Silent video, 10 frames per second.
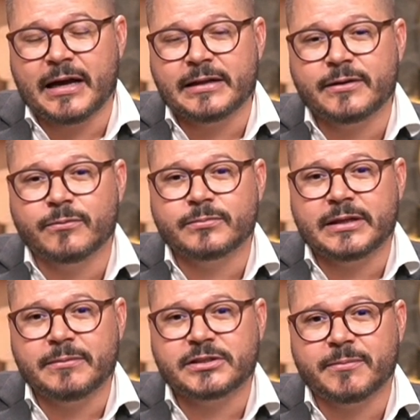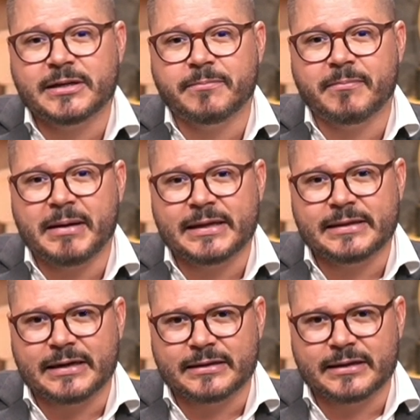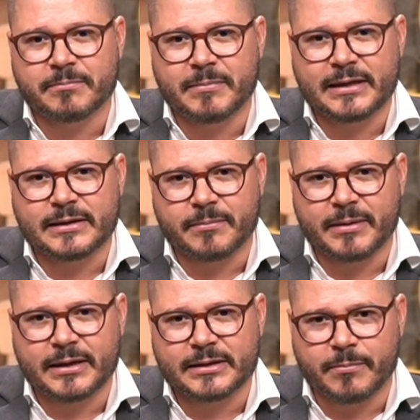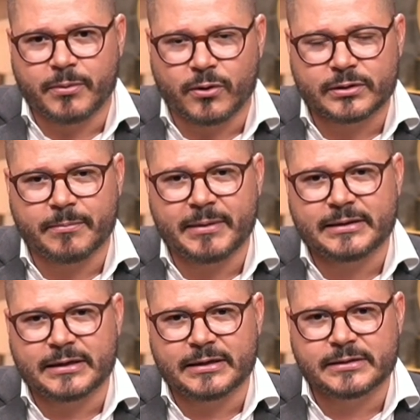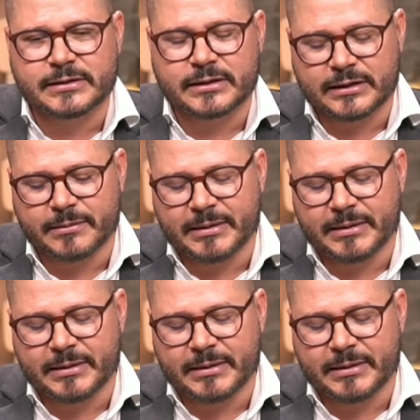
Aí tem um termo chamado medra, né? Medra, medra, brota, medrança, né?